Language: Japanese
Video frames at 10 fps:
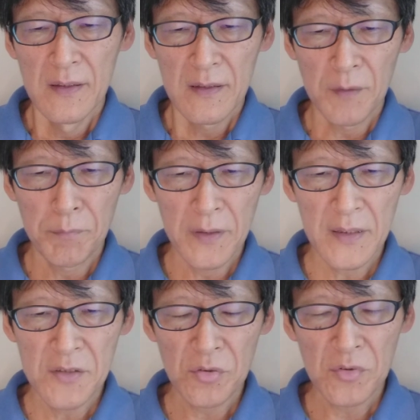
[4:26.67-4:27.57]
やっぱり
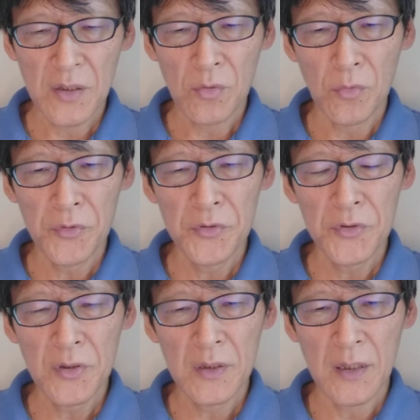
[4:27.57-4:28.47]
ね、ちょっとね、こういう
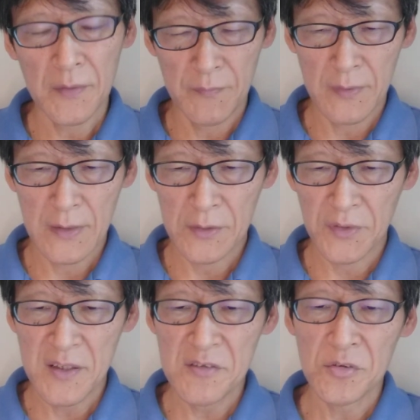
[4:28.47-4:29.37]
ようなあの
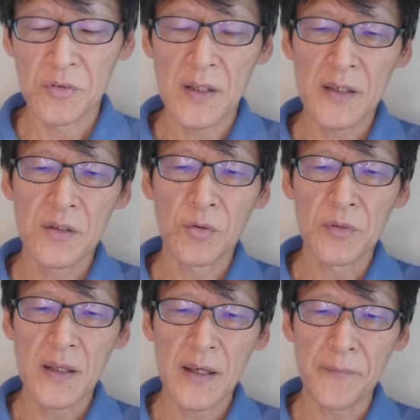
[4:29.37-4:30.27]
記事の内容
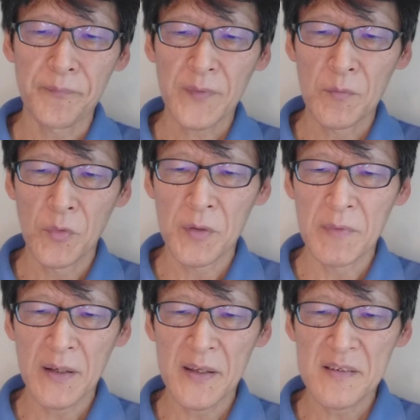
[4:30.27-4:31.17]
で、もう
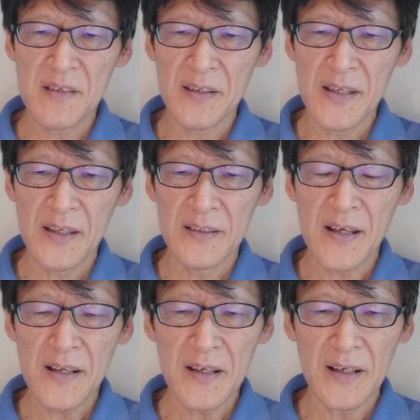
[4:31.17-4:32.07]
今現在ね、
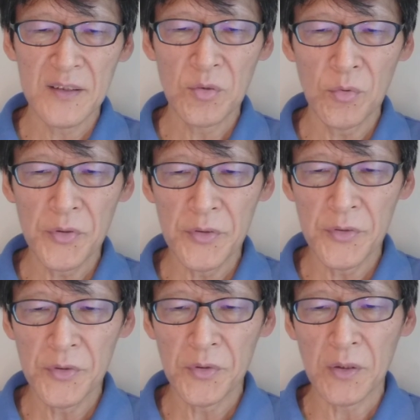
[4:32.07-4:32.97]
誰がどうい
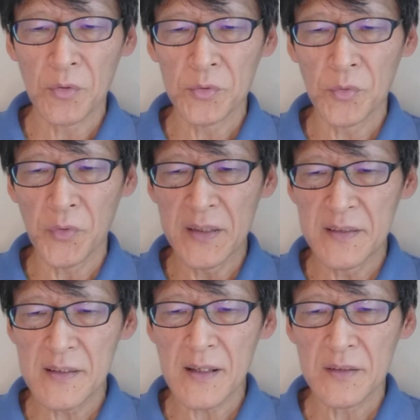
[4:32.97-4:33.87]
うようなことを言っ
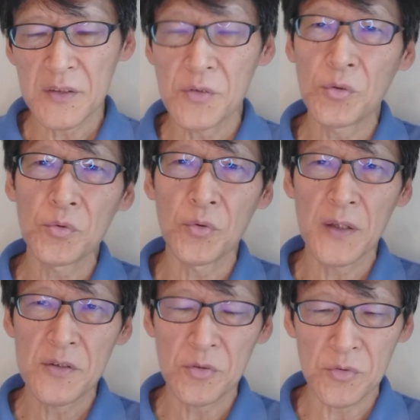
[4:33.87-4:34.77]
てたっていうことを
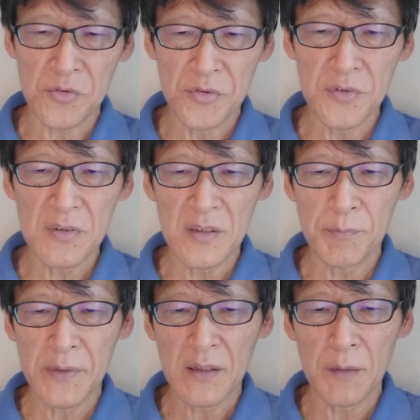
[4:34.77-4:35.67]
ね、ちょっと中心に
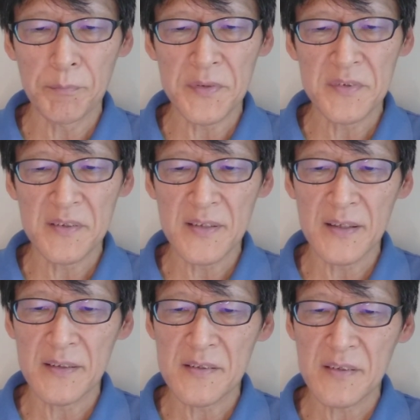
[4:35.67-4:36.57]
ピックアップしていきた
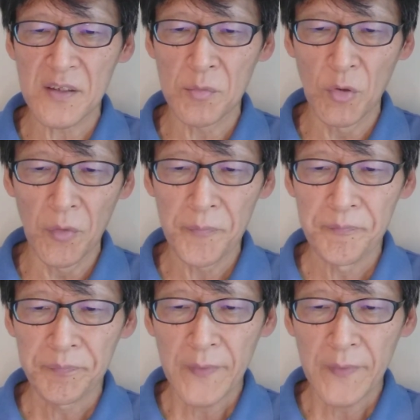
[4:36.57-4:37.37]
いんですけども、